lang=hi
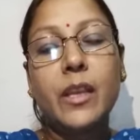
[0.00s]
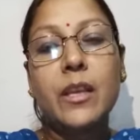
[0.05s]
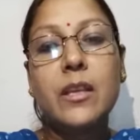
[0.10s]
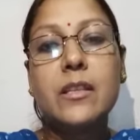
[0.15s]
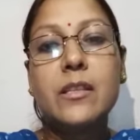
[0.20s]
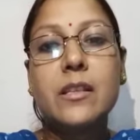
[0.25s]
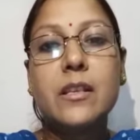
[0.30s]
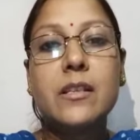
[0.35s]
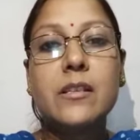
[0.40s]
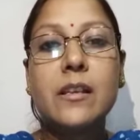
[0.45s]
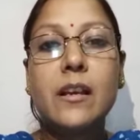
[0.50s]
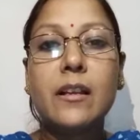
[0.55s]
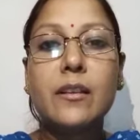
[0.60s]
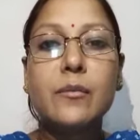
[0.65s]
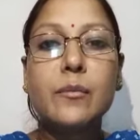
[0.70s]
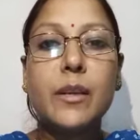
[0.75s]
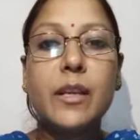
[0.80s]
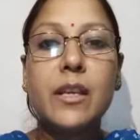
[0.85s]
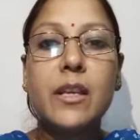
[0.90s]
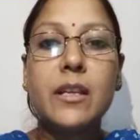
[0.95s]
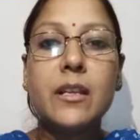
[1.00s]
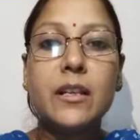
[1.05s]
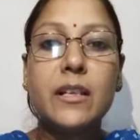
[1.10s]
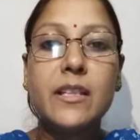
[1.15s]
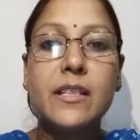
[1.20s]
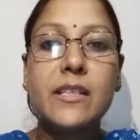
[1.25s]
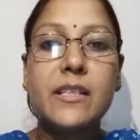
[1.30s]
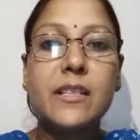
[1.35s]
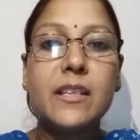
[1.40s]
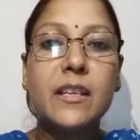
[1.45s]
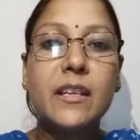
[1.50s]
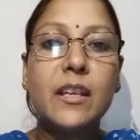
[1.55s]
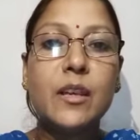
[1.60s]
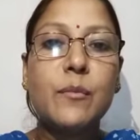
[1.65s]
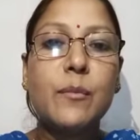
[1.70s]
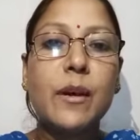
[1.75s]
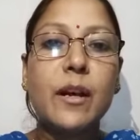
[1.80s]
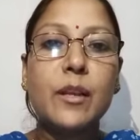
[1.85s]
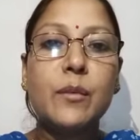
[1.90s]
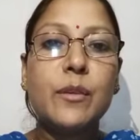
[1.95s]
इसके साथ में ही क्लिनजिंग के
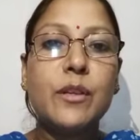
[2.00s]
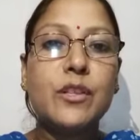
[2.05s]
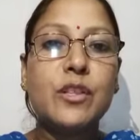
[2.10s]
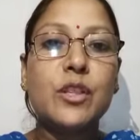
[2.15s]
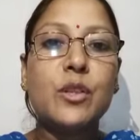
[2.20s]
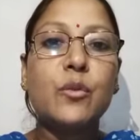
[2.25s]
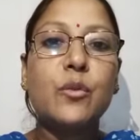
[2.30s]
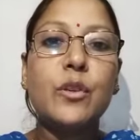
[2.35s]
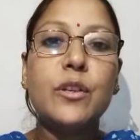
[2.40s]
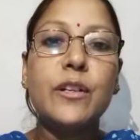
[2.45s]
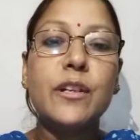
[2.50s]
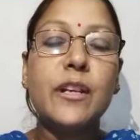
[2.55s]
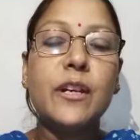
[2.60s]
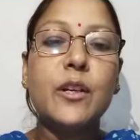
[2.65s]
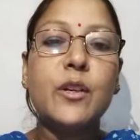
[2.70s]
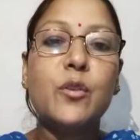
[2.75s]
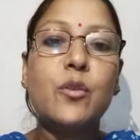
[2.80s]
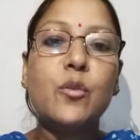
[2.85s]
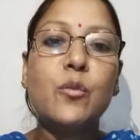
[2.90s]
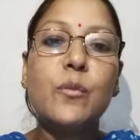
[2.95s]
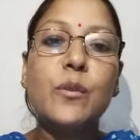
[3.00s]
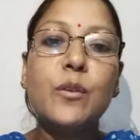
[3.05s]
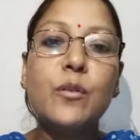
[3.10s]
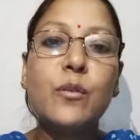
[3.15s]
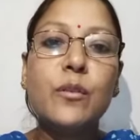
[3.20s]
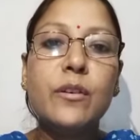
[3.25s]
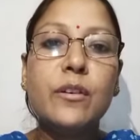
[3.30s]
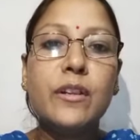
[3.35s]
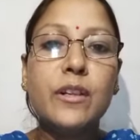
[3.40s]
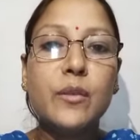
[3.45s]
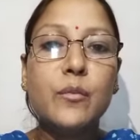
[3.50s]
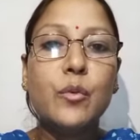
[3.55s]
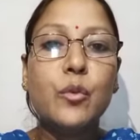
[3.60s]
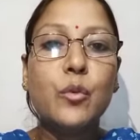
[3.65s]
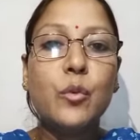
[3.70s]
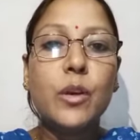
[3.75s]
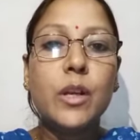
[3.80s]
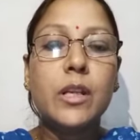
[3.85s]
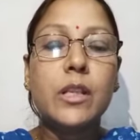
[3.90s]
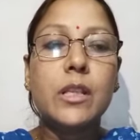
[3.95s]
बाद बची हुई डर्ट को भी रिमूव
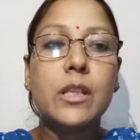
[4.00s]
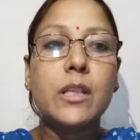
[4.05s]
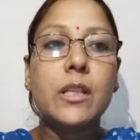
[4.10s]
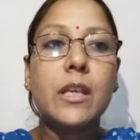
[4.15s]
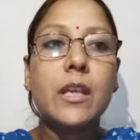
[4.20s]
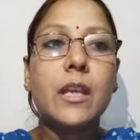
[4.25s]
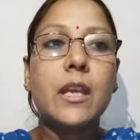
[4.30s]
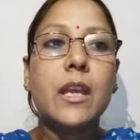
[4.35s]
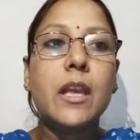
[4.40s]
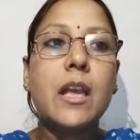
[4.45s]
करते थे